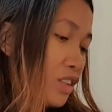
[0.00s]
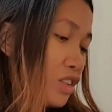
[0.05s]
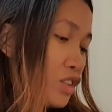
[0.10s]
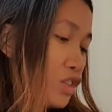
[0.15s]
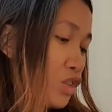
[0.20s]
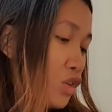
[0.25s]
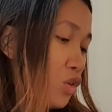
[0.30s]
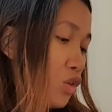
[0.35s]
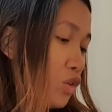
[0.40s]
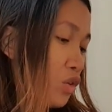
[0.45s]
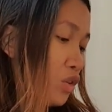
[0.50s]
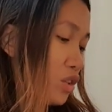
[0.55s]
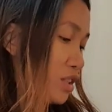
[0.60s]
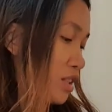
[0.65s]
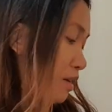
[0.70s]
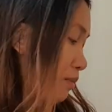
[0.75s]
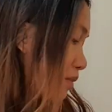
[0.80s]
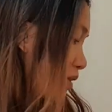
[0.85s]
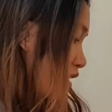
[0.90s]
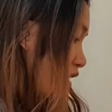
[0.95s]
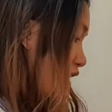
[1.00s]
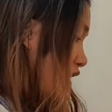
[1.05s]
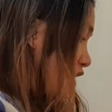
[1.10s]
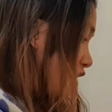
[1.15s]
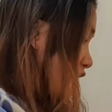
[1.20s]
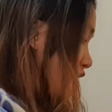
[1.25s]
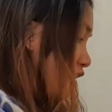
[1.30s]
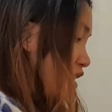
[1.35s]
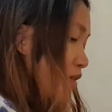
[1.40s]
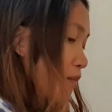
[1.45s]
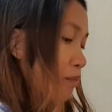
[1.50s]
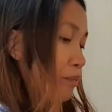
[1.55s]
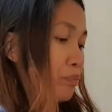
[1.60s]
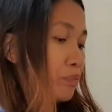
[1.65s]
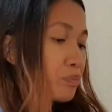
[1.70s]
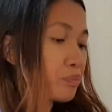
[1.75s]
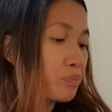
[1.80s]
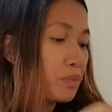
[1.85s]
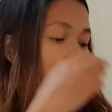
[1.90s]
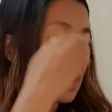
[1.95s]
So, sabi niya is, eh,
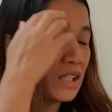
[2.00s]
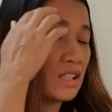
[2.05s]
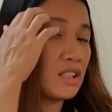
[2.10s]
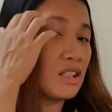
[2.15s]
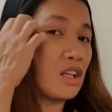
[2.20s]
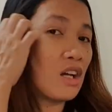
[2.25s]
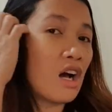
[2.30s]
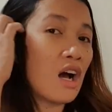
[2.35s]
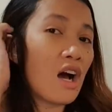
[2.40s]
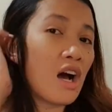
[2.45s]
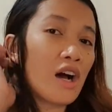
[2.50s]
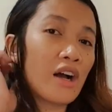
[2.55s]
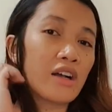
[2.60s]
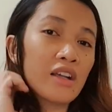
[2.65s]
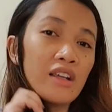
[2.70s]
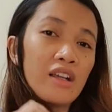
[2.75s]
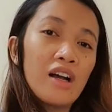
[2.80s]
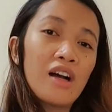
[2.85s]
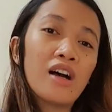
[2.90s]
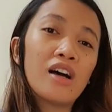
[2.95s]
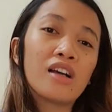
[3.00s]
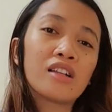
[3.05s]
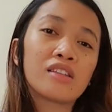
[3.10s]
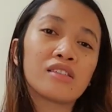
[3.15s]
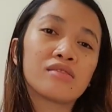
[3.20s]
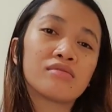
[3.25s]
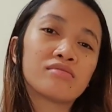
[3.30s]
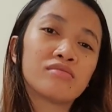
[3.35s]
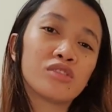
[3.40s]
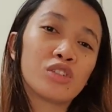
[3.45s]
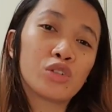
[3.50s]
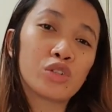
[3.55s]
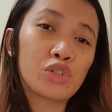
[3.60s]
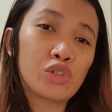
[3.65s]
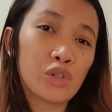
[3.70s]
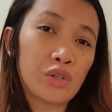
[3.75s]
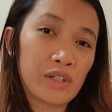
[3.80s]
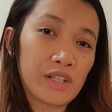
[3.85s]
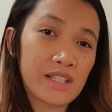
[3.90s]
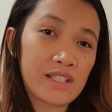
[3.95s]
pag hindi aakyat, no
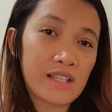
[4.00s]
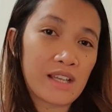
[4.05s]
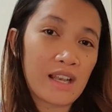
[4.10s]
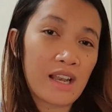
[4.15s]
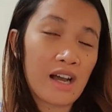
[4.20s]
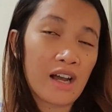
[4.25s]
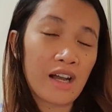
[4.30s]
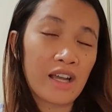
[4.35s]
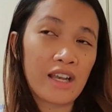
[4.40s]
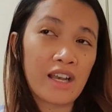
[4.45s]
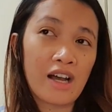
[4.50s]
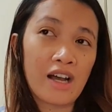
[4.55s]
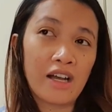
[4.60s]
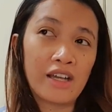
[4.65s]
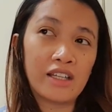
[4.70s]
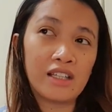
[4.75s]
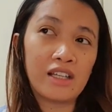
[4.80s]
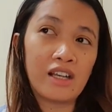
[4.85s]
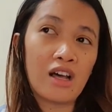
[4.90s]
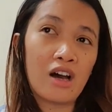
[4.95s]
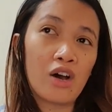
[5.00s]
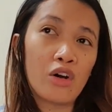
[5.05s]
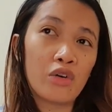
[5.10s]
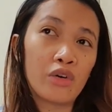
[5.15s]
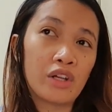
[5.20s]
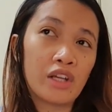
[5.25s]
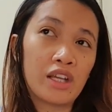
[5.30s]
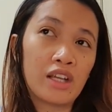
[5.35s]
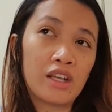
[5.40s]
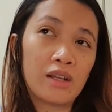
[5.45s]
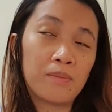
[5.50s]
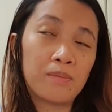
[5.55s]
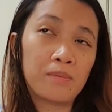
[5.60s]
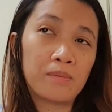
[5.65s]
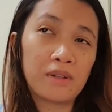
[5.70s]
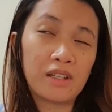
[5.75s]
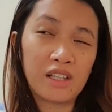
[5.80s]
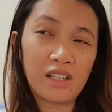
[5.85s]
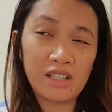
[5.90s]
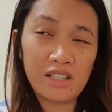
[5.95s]
choice sila. Kailangan nila ako
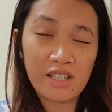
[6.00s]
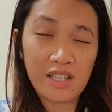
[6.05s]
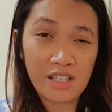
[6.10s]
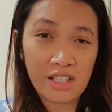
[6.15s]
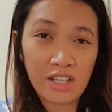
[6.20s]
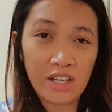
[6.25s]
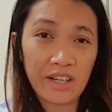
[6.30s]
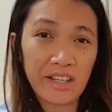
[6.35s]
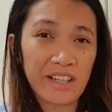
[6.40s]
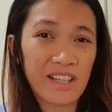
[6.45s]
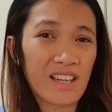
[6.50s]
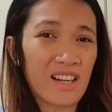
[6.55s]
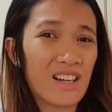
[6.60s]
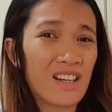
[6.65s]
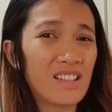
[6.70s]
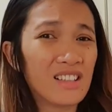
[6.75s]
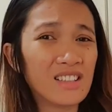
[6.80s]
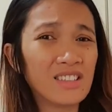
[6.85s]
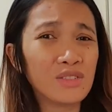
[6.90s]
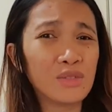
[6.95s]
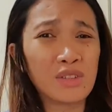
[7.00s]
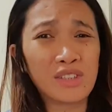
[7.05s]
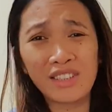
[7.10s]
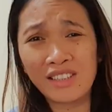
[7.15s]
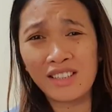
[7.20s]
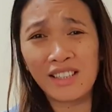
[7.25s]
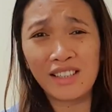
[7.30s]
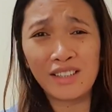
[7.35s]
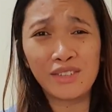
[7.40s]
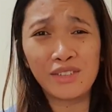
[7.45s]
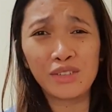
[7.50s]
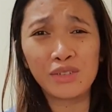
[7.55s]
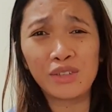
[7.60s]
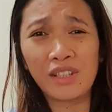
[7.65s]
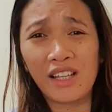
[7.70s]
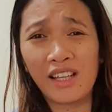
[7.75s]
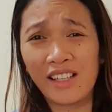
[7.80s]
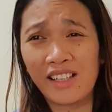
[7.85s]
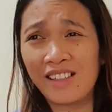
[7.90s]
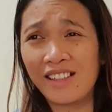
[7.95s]
i-cesarean, which is I don't
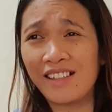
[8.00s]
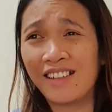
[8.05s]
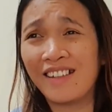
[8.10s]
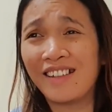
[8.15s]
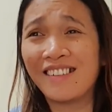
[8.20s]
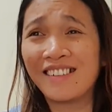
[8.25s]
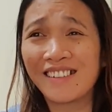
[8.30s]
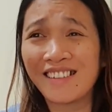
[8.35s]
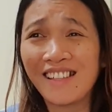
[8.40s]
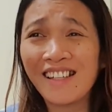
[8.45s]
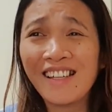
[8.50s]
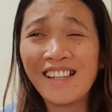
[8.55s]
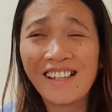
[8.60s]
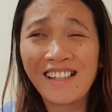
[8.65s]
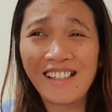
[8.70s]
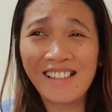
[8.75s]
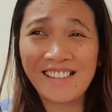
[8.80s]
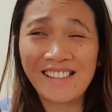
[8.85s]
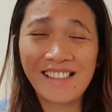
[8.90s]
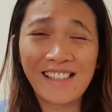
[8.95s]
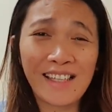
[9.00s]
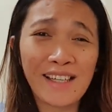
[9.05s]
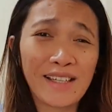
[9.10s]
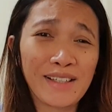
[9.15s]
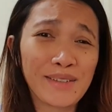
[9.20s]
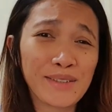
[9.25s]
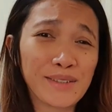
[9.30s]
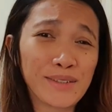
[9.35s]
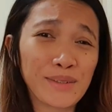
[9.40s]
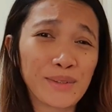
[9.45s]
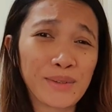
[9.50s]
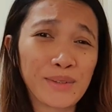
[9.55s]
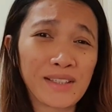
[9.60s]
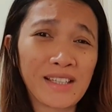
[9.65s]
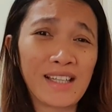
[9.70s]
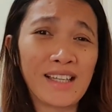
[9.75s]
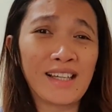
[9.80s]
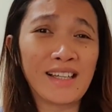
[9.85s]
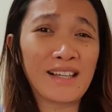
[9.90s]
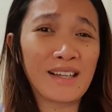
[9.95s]
like it. Kasi kay, gusto ko
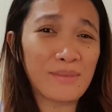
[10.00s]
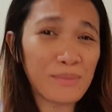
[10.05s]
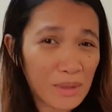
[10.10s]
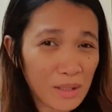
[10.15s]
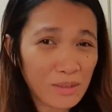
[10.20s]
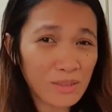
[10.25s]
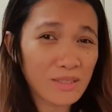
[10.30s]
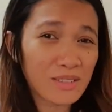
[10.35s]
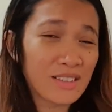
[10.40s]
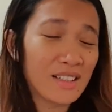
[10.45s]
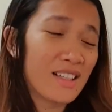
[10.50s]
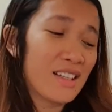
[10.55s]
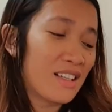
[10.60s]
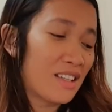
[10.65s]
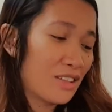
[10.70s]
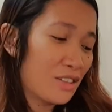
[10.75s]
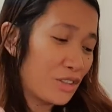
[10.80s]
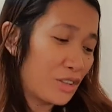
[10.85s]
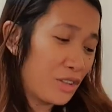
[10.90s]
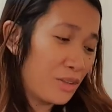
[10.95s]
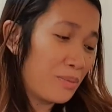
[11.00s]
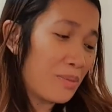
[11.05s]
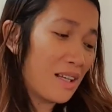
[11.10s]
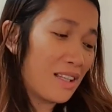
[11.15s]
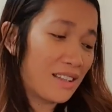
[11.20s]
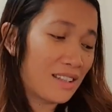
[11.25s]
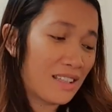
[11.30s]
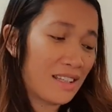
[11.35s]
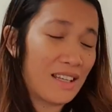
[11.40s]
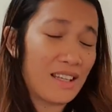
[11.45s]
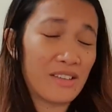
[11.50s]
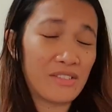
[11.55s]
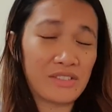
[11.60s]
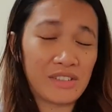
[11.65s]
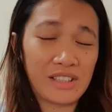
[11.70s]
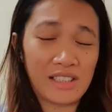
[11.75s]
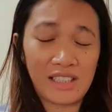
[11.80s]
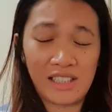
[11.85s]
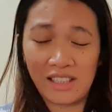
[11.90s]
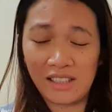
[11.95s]
talaga mag normal
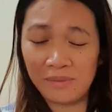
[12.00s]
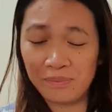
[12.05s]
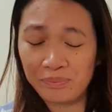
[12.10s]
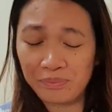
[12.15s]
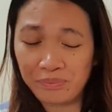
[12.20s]
delivery.